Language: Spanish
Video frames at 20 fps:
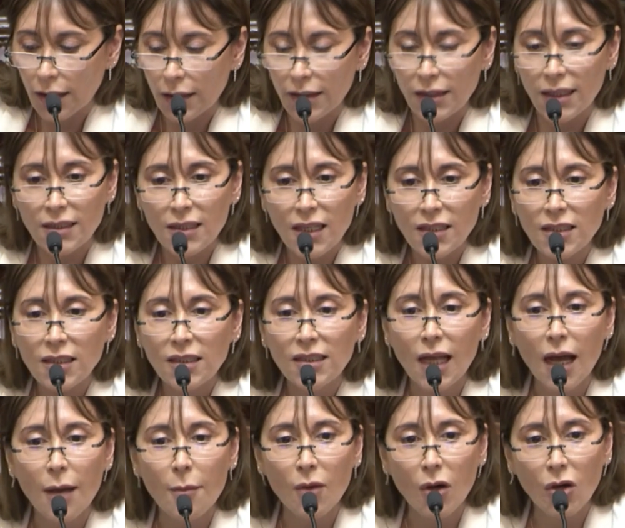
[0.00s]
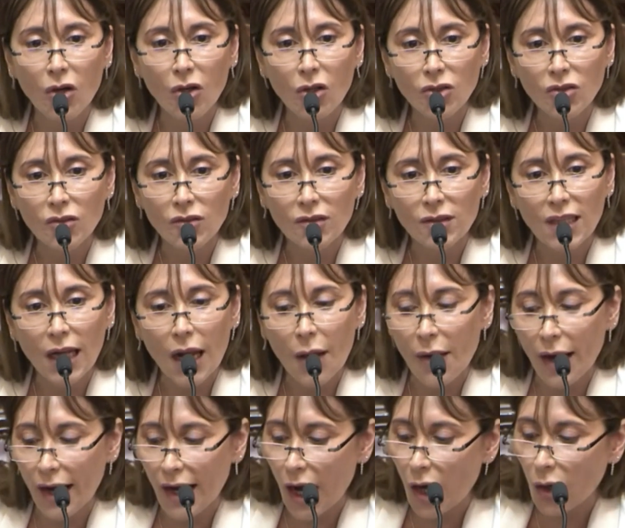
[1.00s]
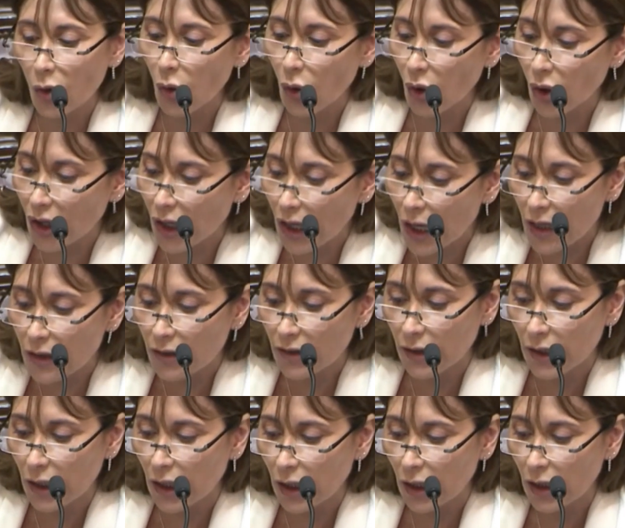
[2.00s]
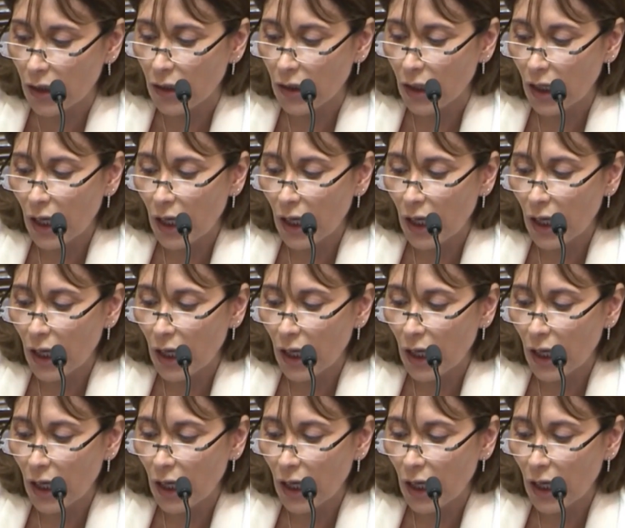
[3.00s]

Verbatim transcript: Necesitamos trabajar urgente